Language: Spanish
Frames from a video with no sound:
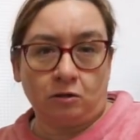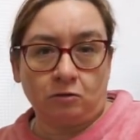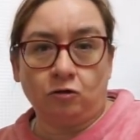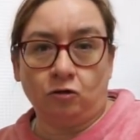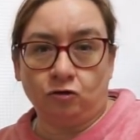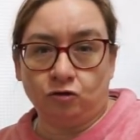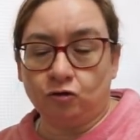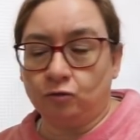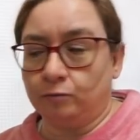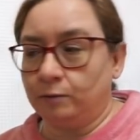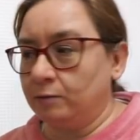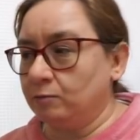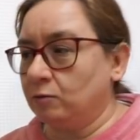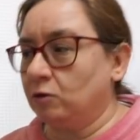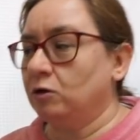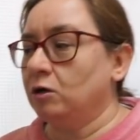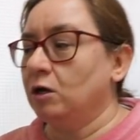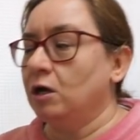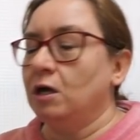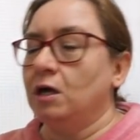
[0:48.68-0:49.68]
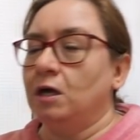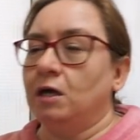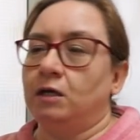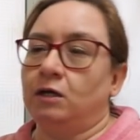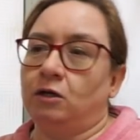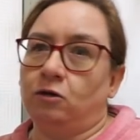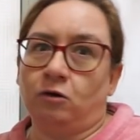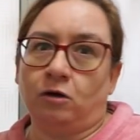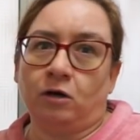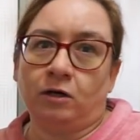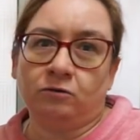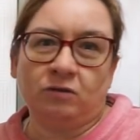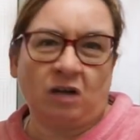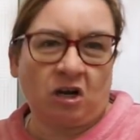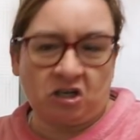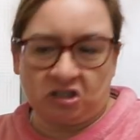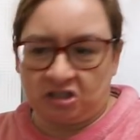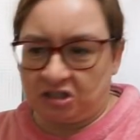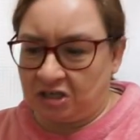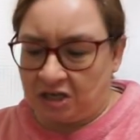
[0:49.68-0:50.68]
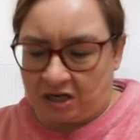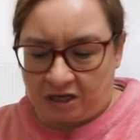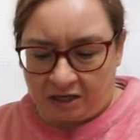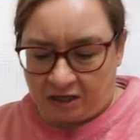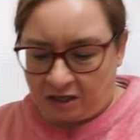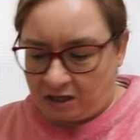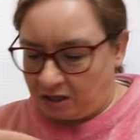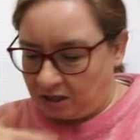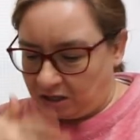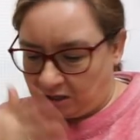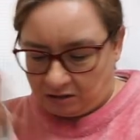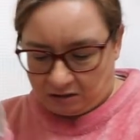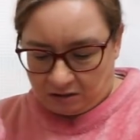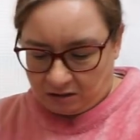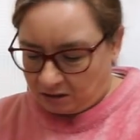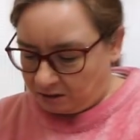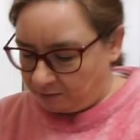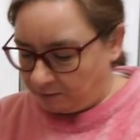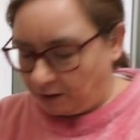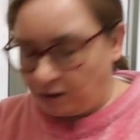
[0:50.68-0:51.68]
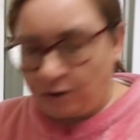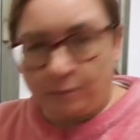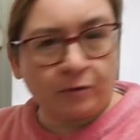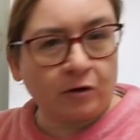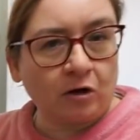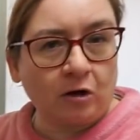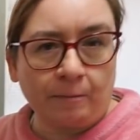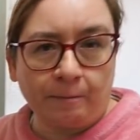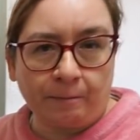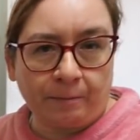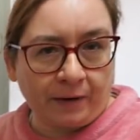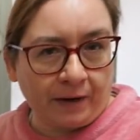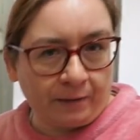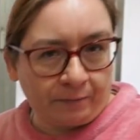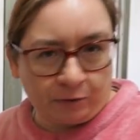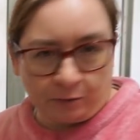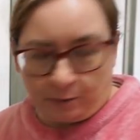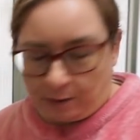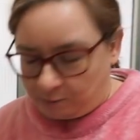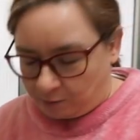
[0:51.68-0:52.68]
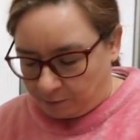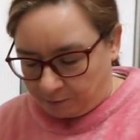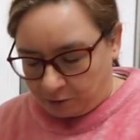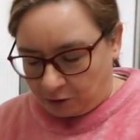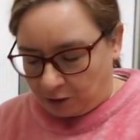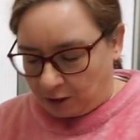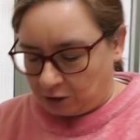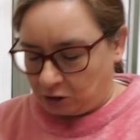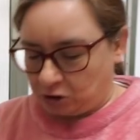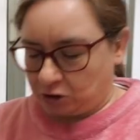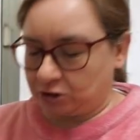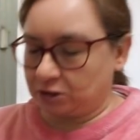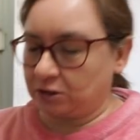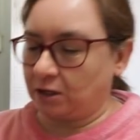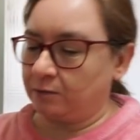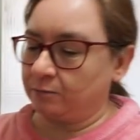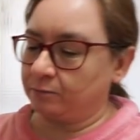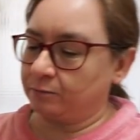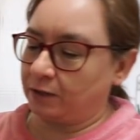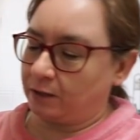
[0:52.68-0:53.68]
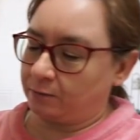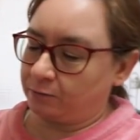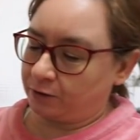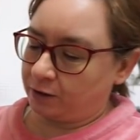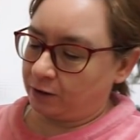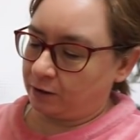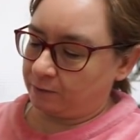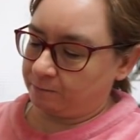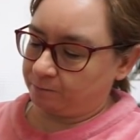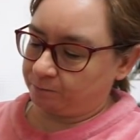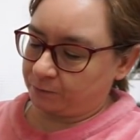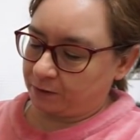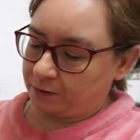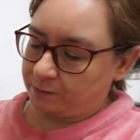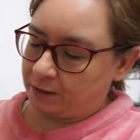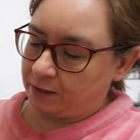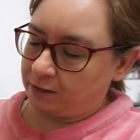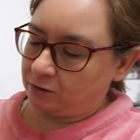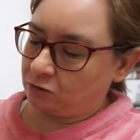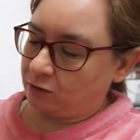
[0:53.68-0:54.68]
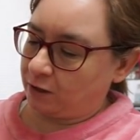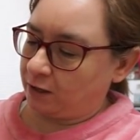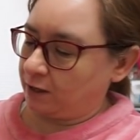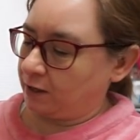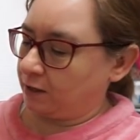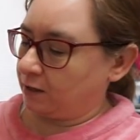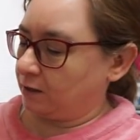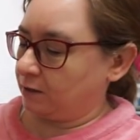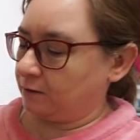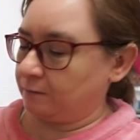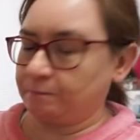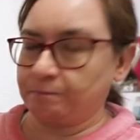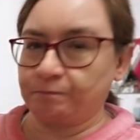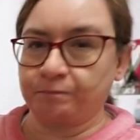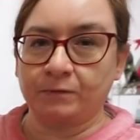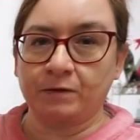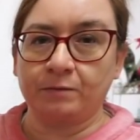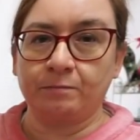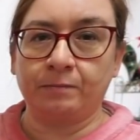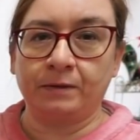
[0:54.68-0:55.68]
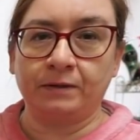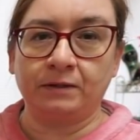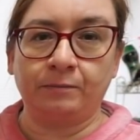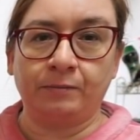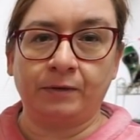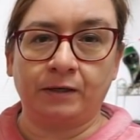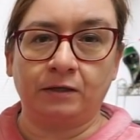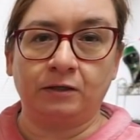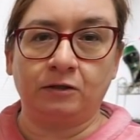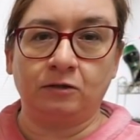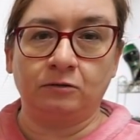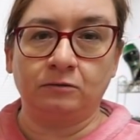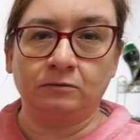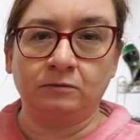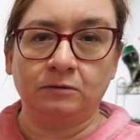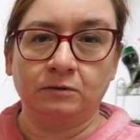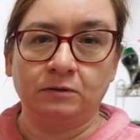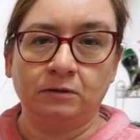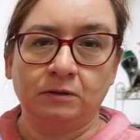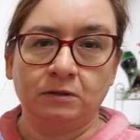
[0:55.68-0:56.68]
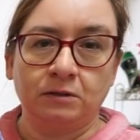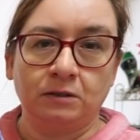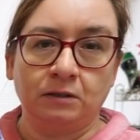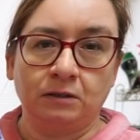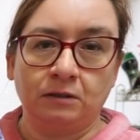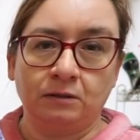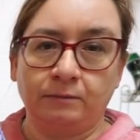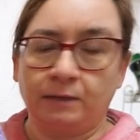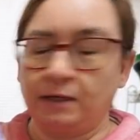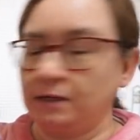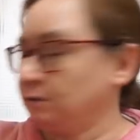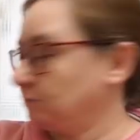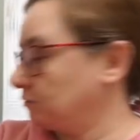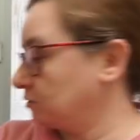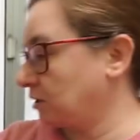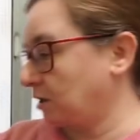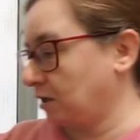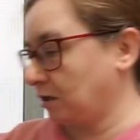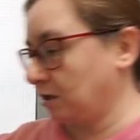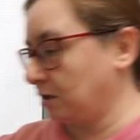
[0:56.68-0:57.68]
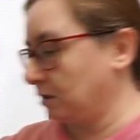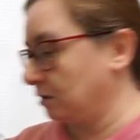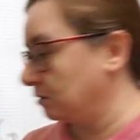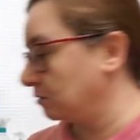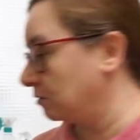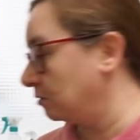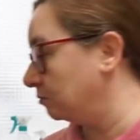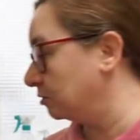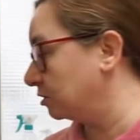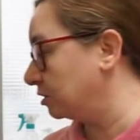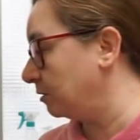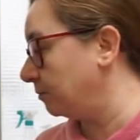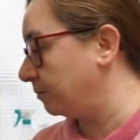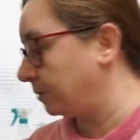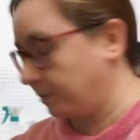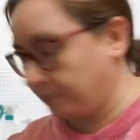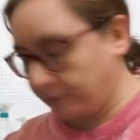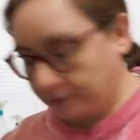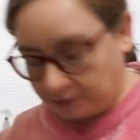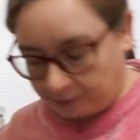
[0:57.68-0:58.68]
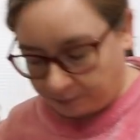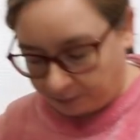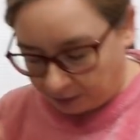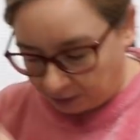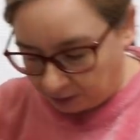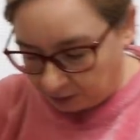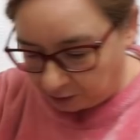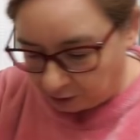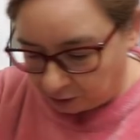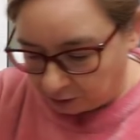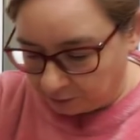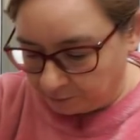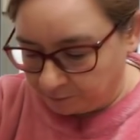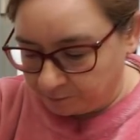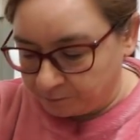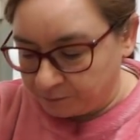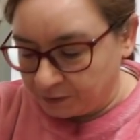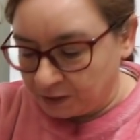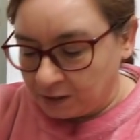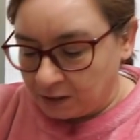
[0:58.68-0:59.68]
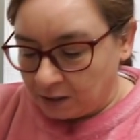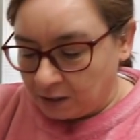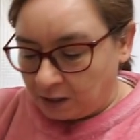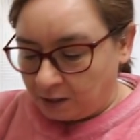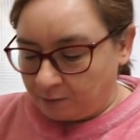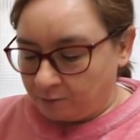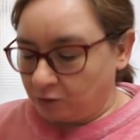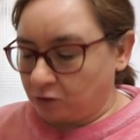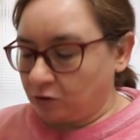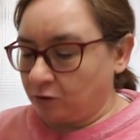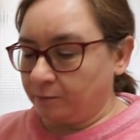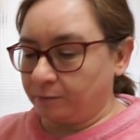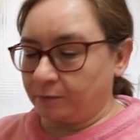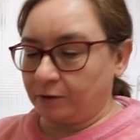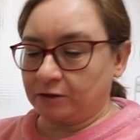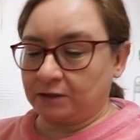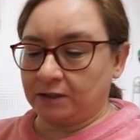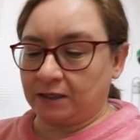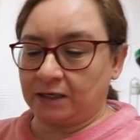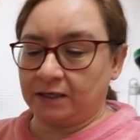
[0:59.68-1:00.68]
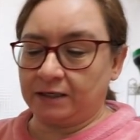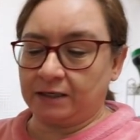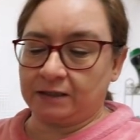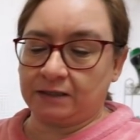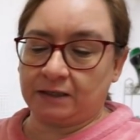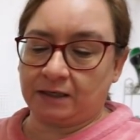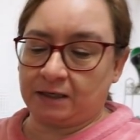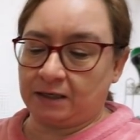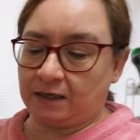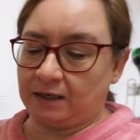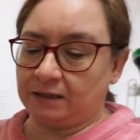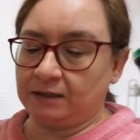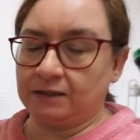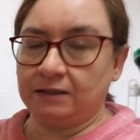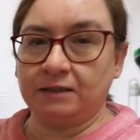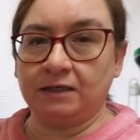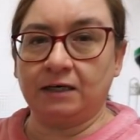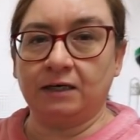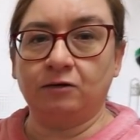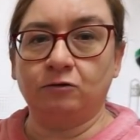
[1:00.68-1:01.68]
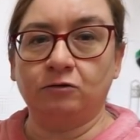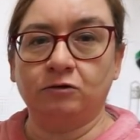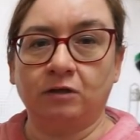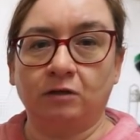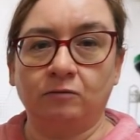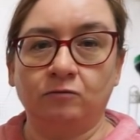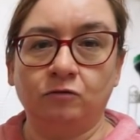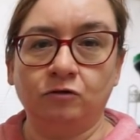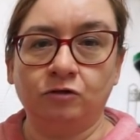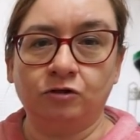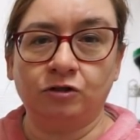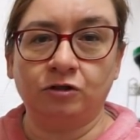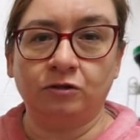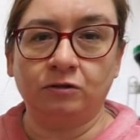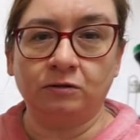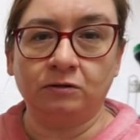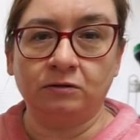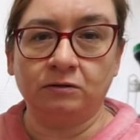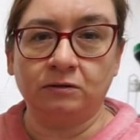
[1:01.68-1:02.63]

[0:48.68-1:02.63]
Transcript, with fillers: consumimos y luego hay unas cosillas que, que me ha dado por comprar, pero vamos, pocas cosas. Mira, por ejemplo, esto es pan de perrito, ¿vale? O sea que, como siempre, pan de perrito. Hemos comprado estas galletas que a la niña le gustan mucho,